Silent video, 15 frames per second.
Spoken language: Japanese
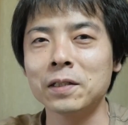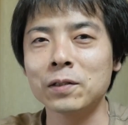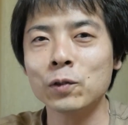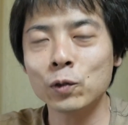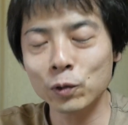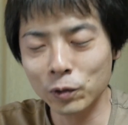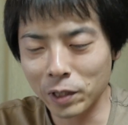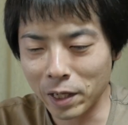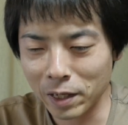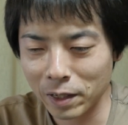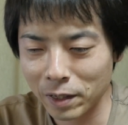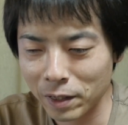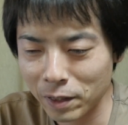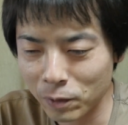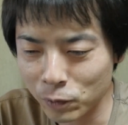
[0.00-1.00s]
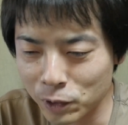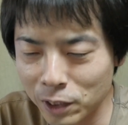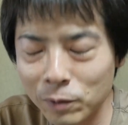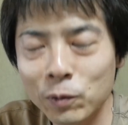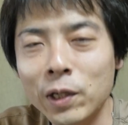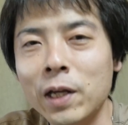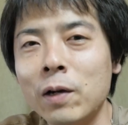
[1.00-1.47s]
ということで、えー、こち
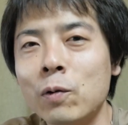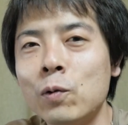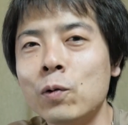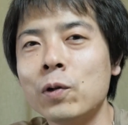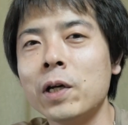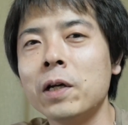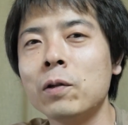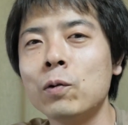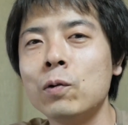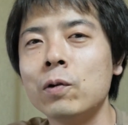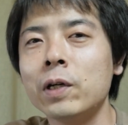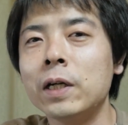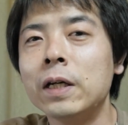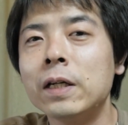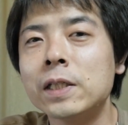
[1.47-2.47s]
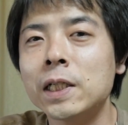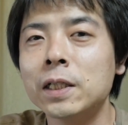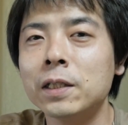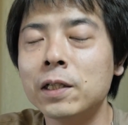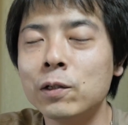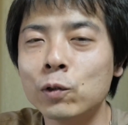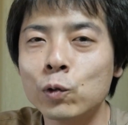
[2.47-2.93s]
らもね、恒例の、えー、
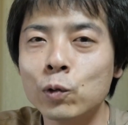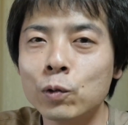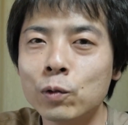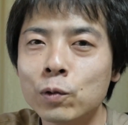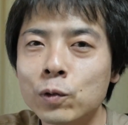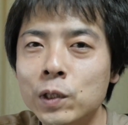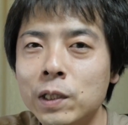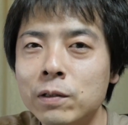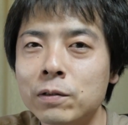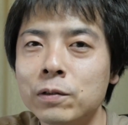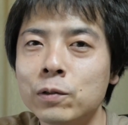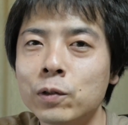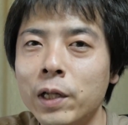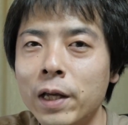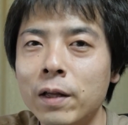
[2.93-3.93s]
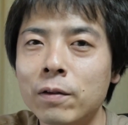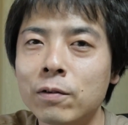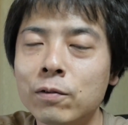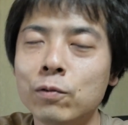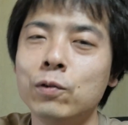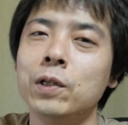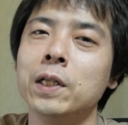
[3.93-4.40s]
チャンネル登録者数のね、
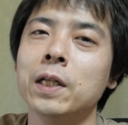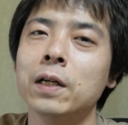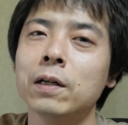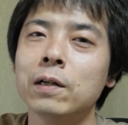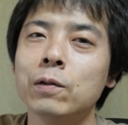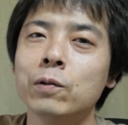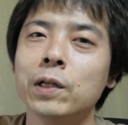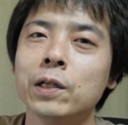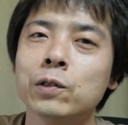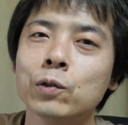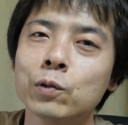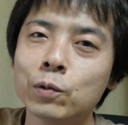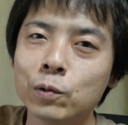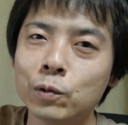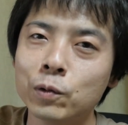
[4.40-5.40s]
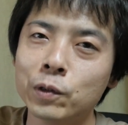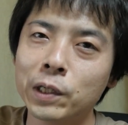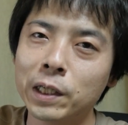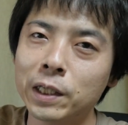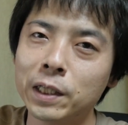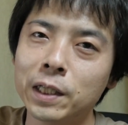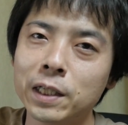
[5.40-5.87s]
推移なんかをね、ちょっとここの
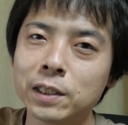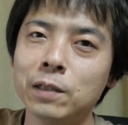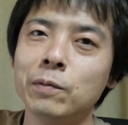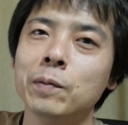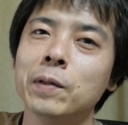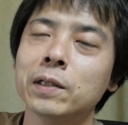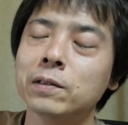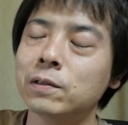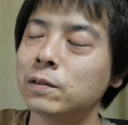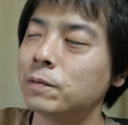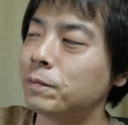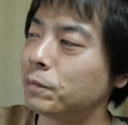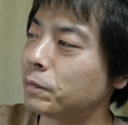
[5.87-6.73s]
辺に出してみます。